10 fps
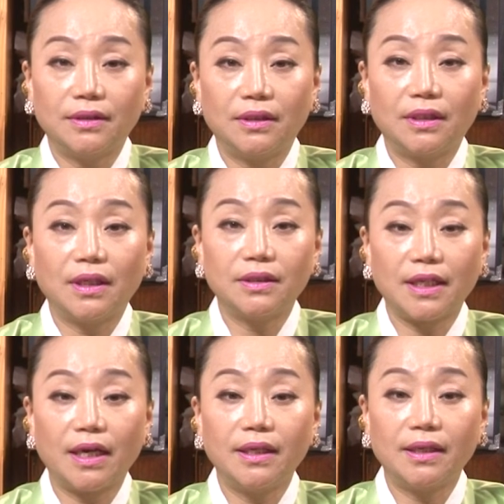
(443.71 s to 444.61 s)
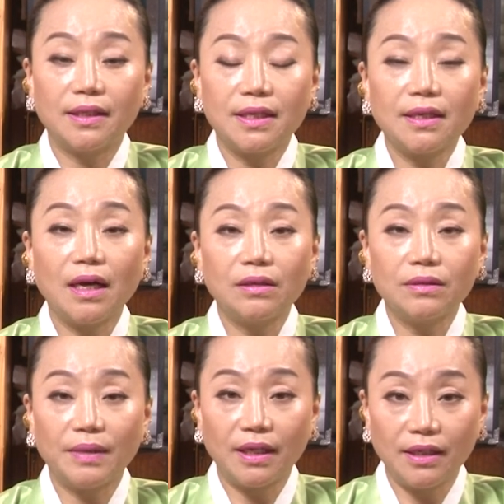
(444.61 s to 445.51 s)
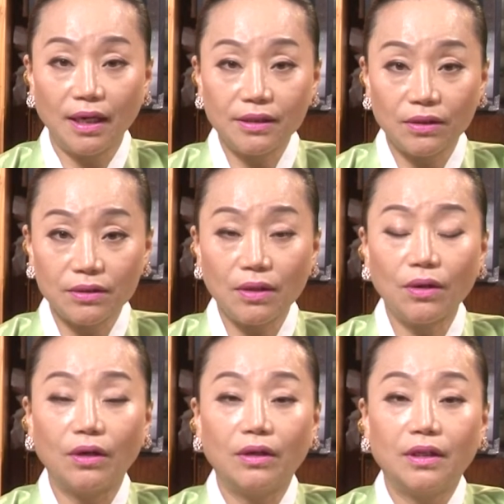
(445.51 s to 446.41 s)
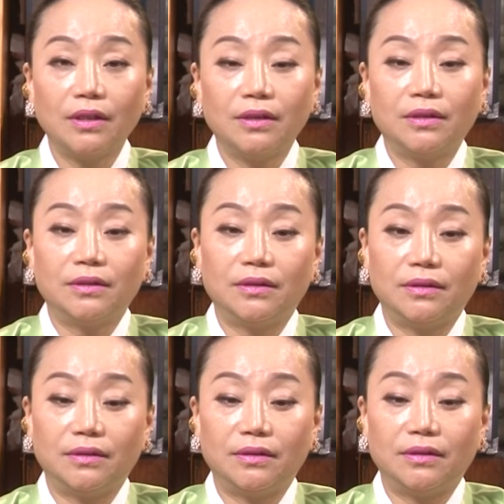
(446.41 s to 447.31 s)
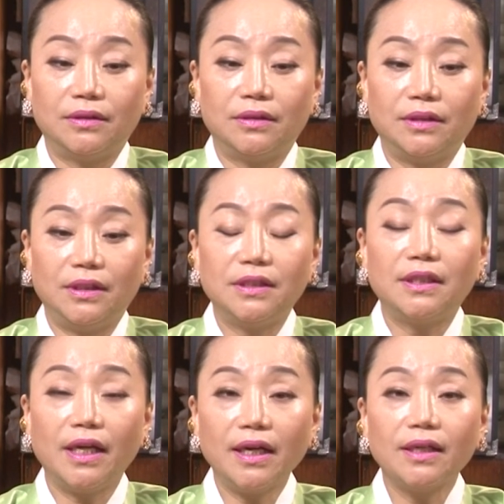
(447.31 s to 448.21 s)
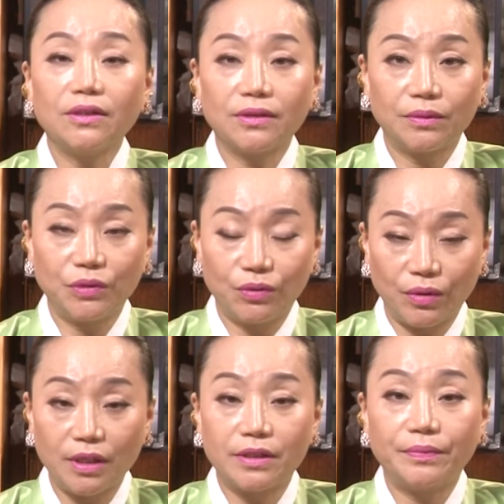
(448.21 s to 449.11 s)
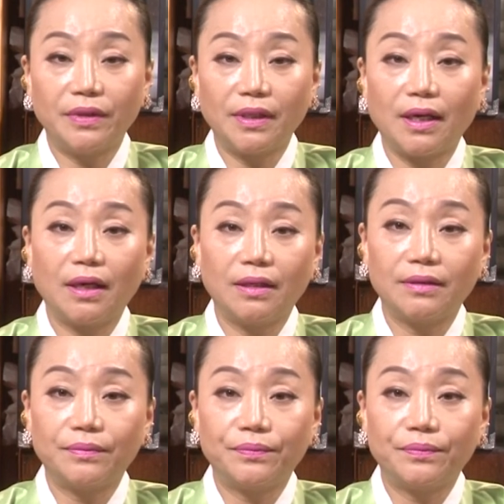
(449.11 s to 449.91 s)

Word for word: 그러니까 잘 이렇게 생각을 많이 하셔서 어, 일을 행하셨으면 좋겠습니다.